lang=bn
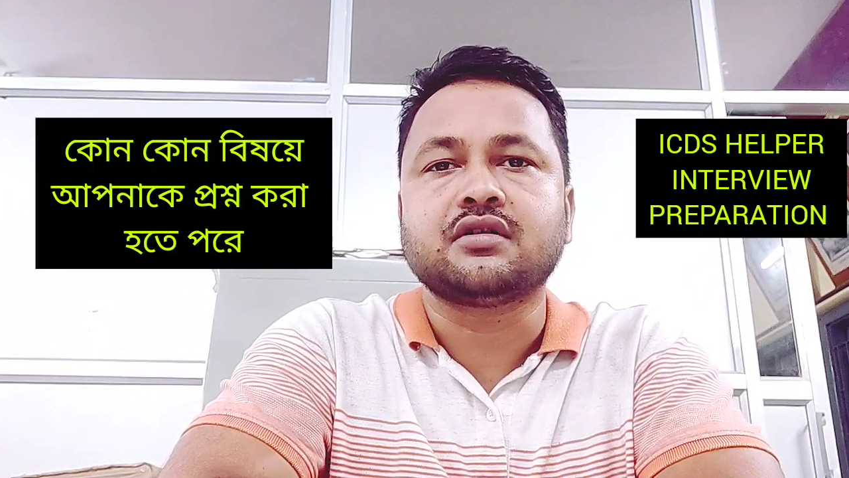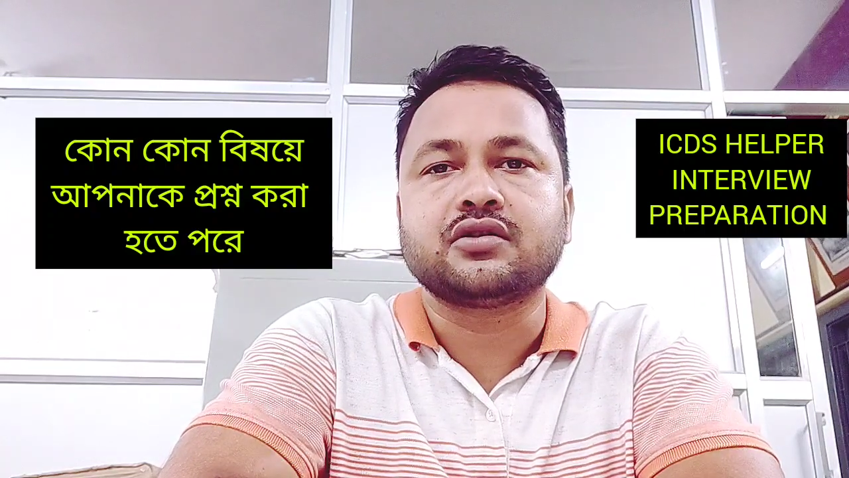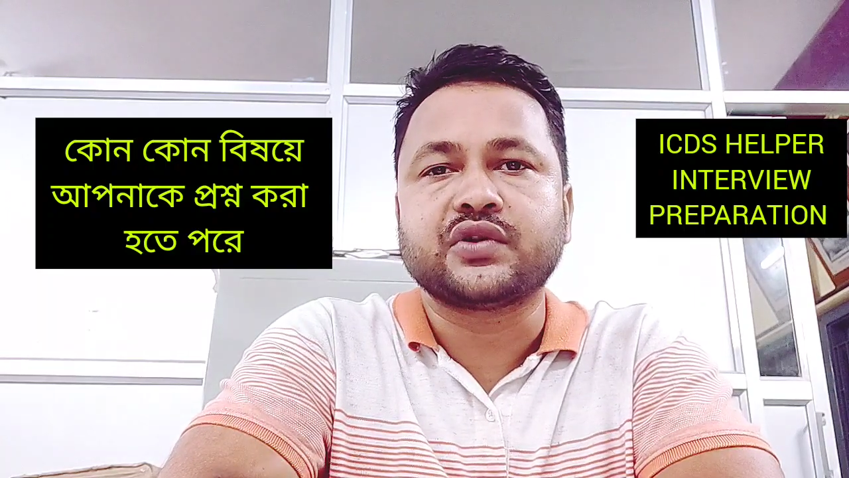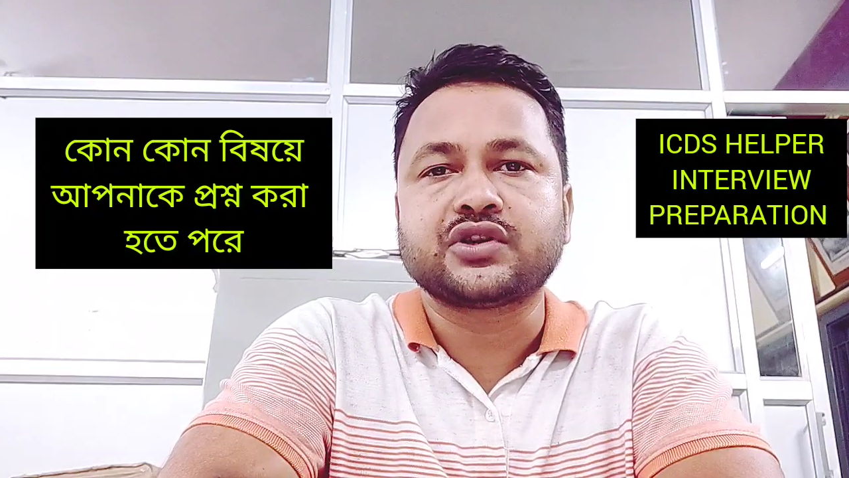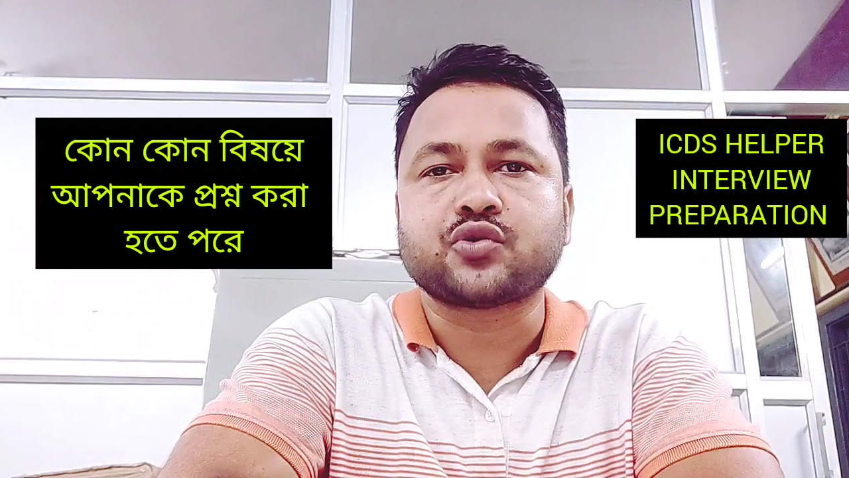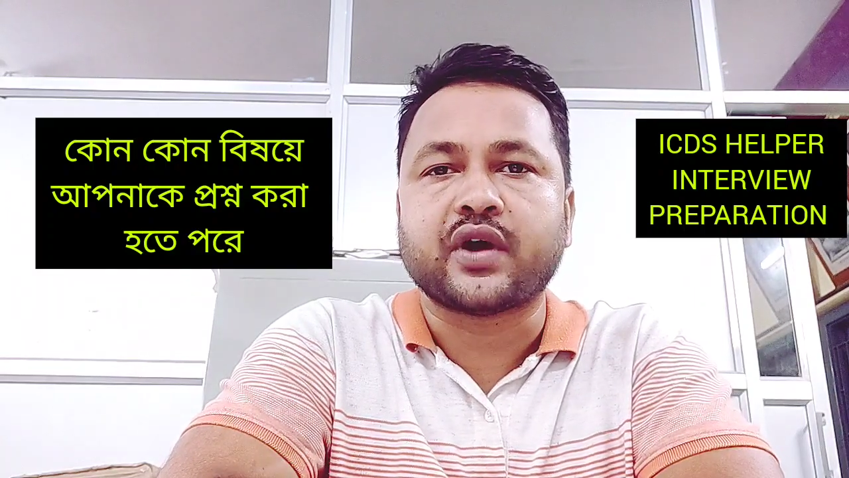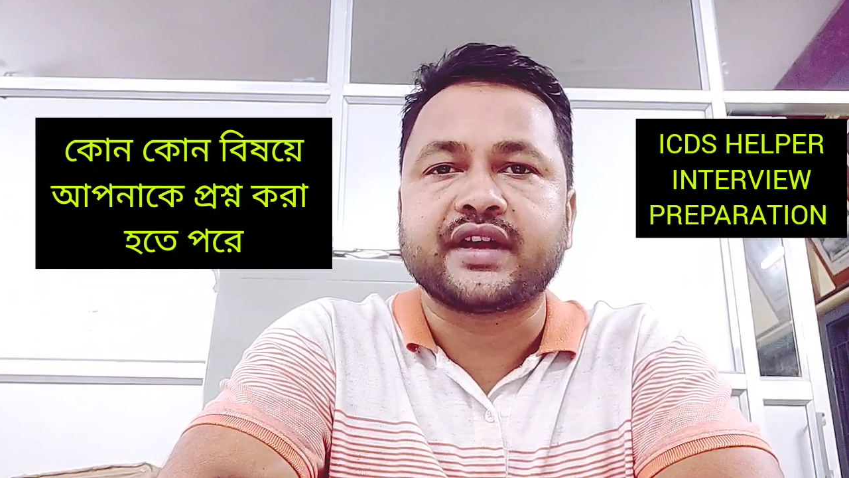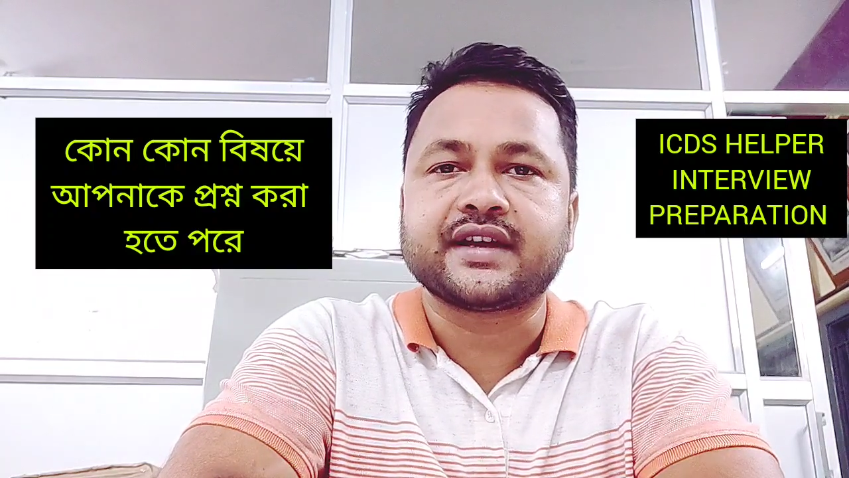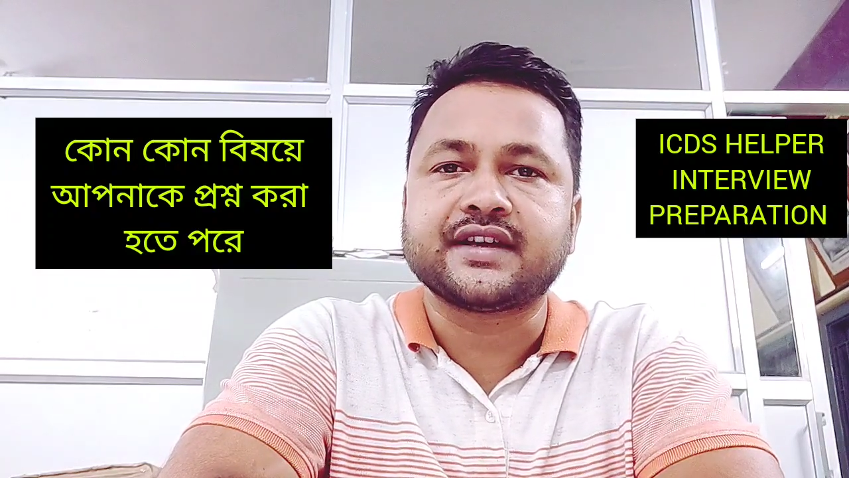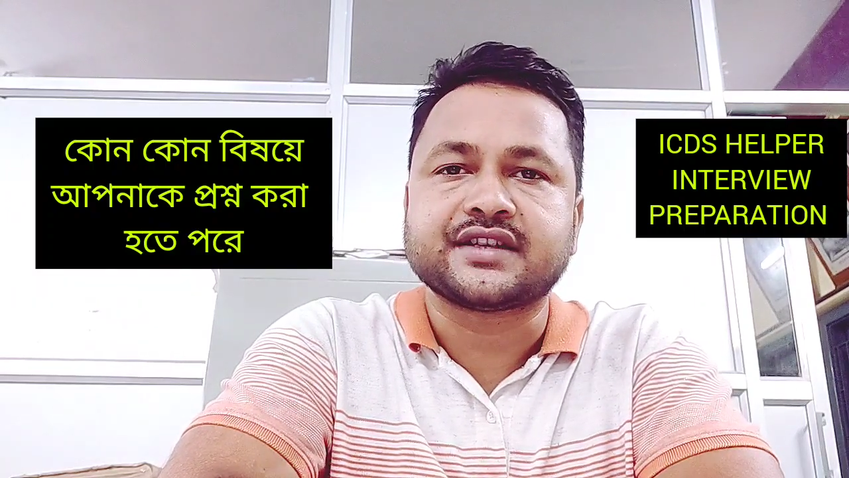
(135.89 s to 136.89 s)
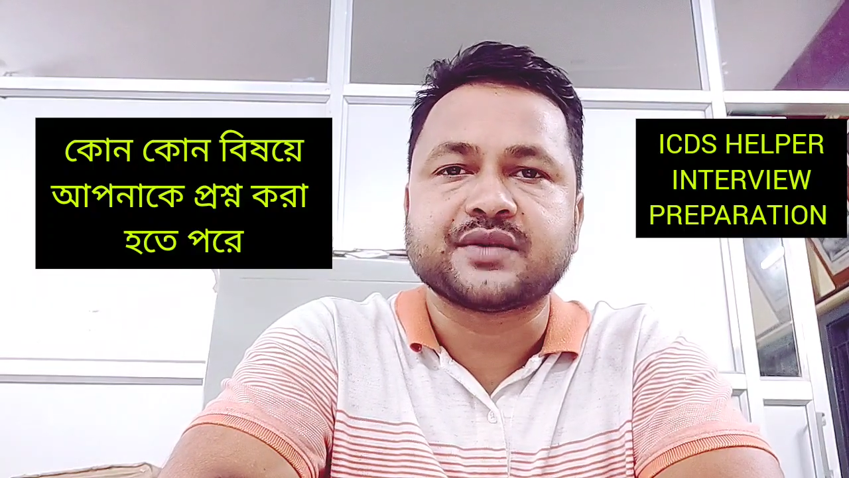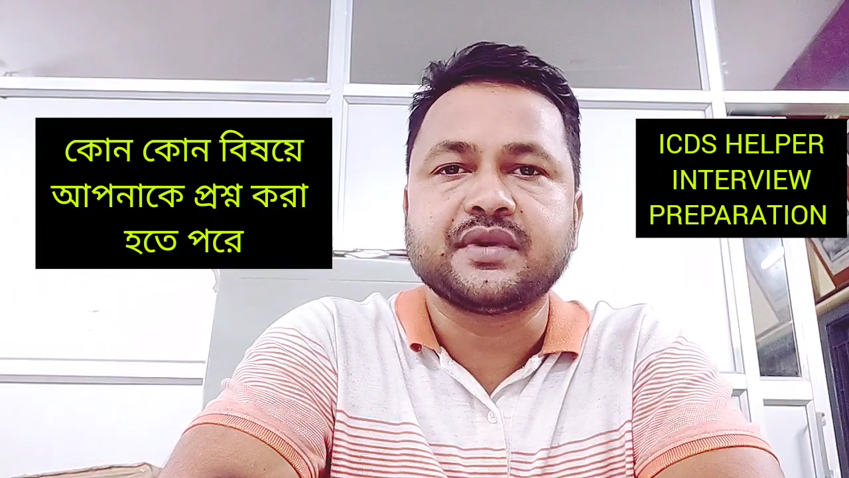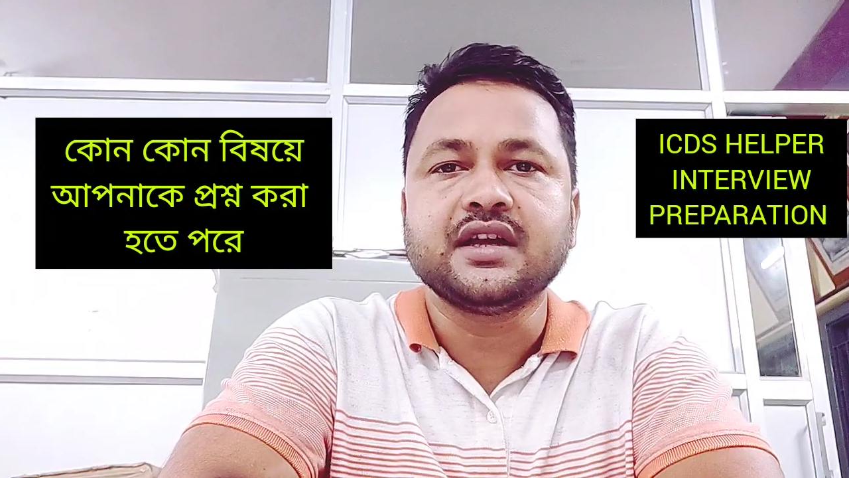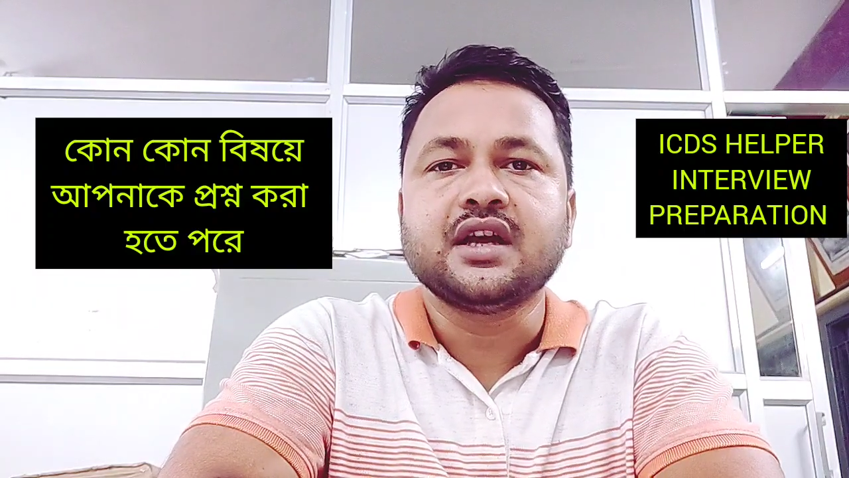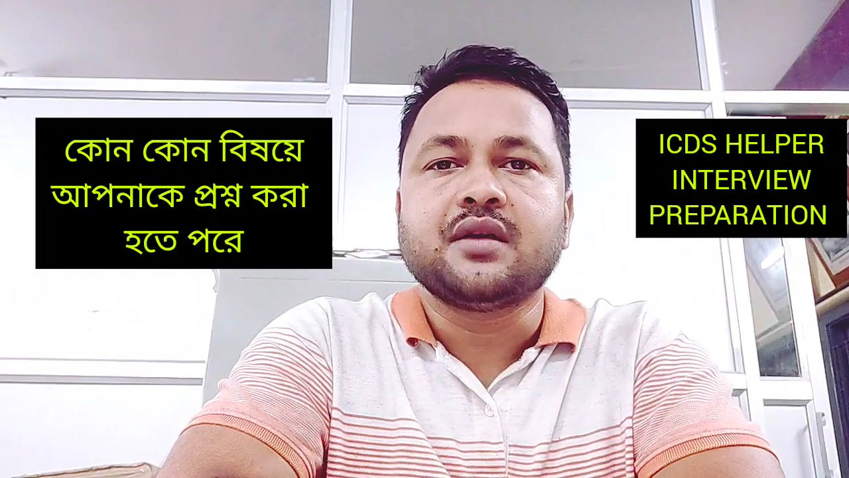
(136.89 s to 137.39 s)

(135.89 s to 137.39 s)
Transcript: অঙ্গনওয়াড়ি সহায়িকা হিসেবে